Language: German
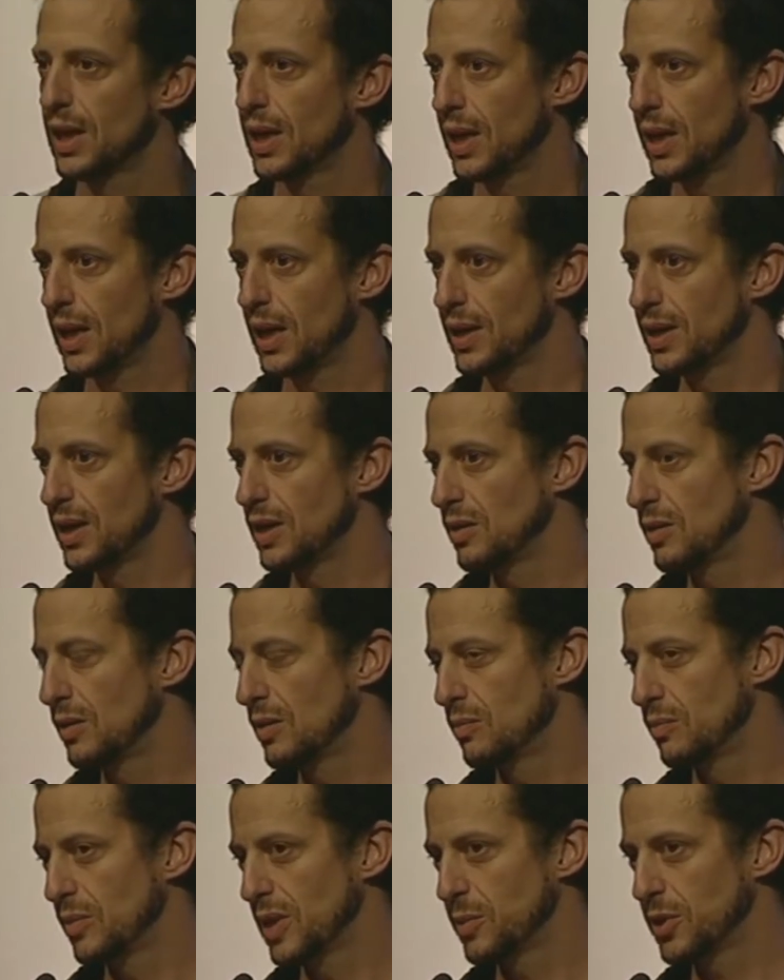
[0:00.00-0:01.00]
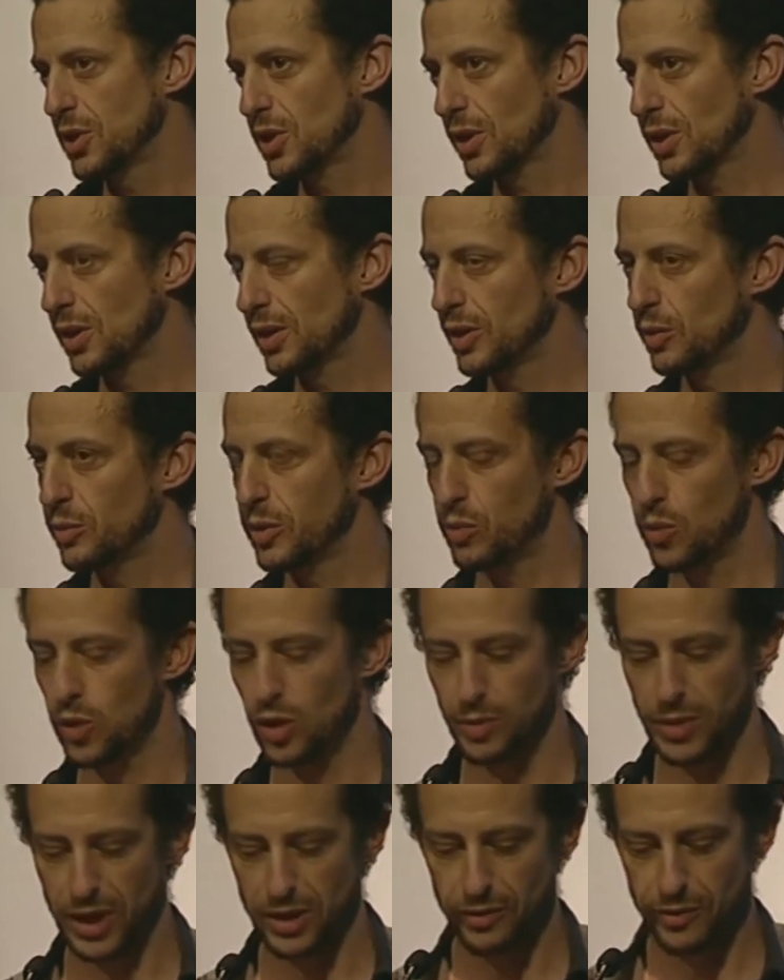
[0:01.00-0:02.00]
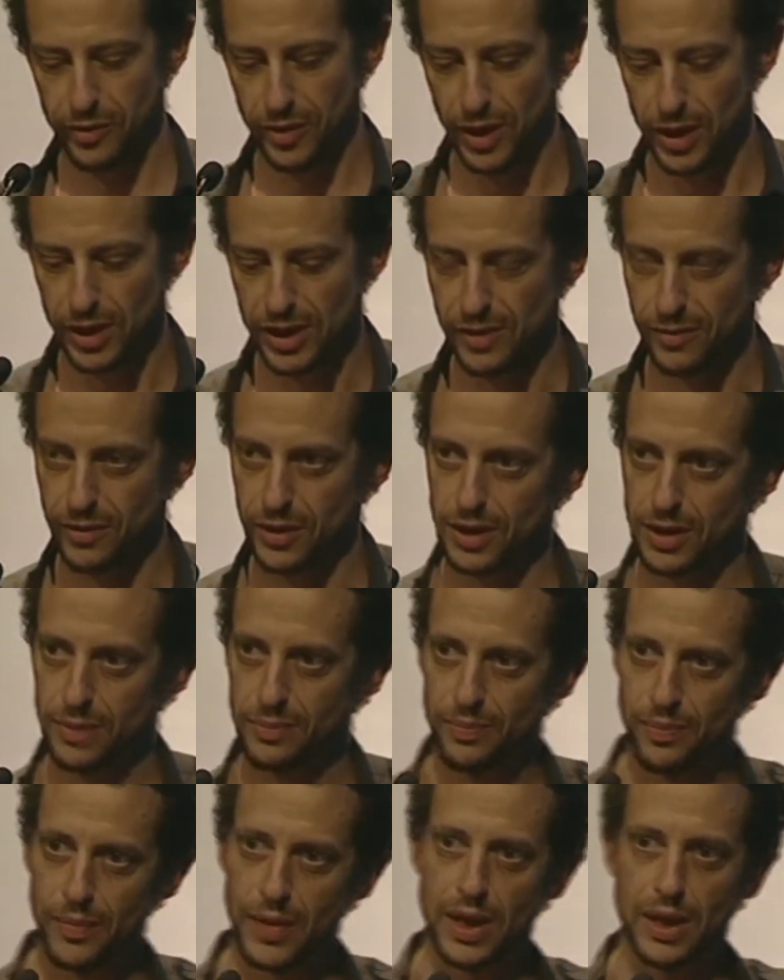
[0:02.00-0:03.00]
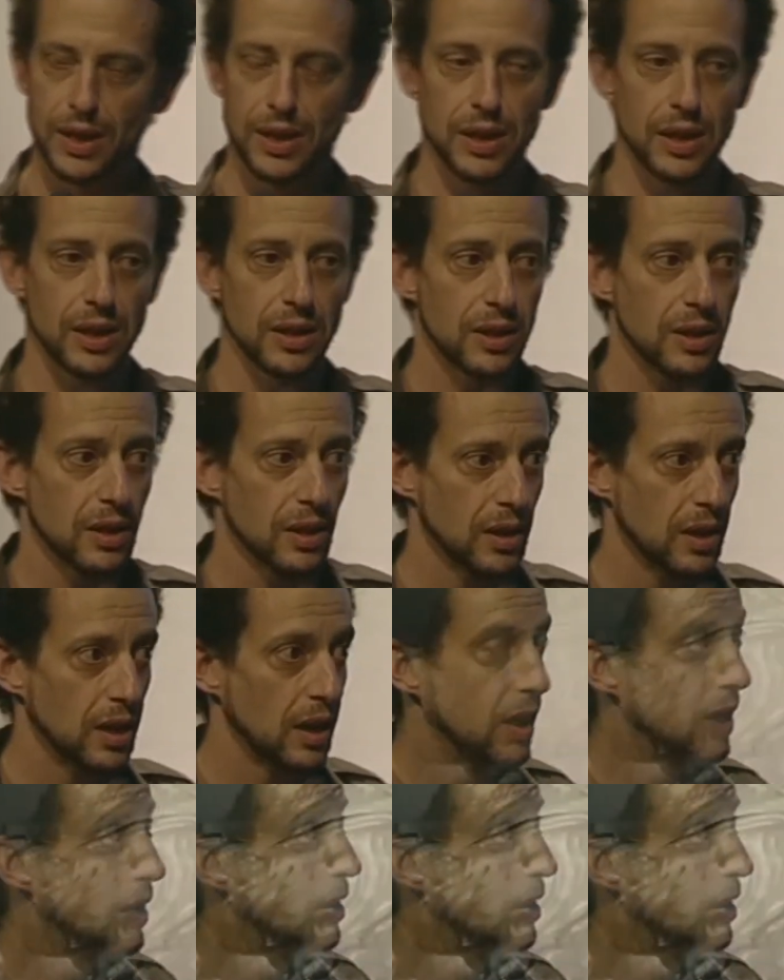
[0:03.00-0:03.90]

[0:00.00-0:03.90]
ähm, werde Ihnen zeigen, wie die Pilze wachsen und dann rede ich